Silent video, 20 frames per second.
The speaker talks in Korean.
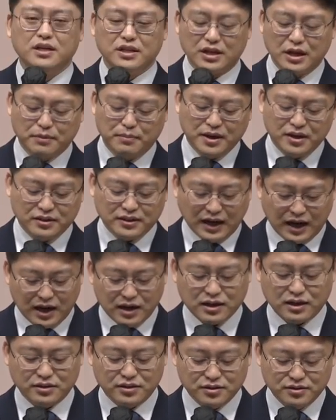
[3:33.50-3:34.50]
예배가
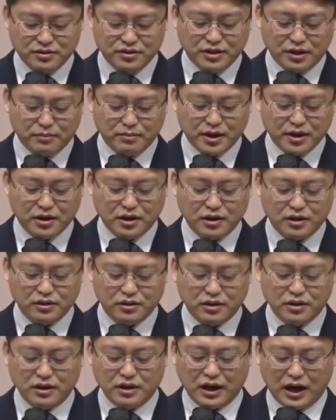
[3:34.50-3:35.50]
다 같은
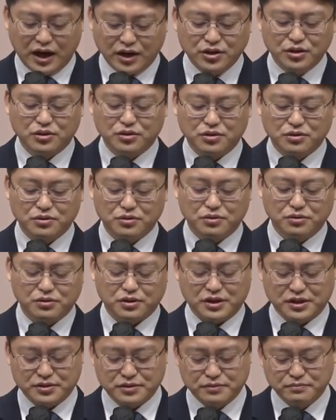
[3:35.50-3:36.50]
예배가 아니었던
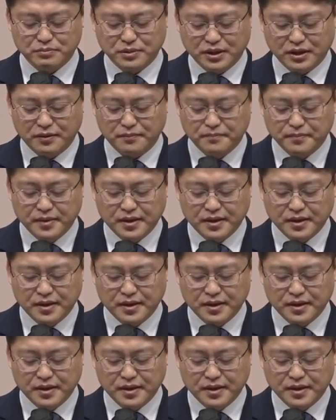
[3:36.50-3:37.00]
것 같습니다.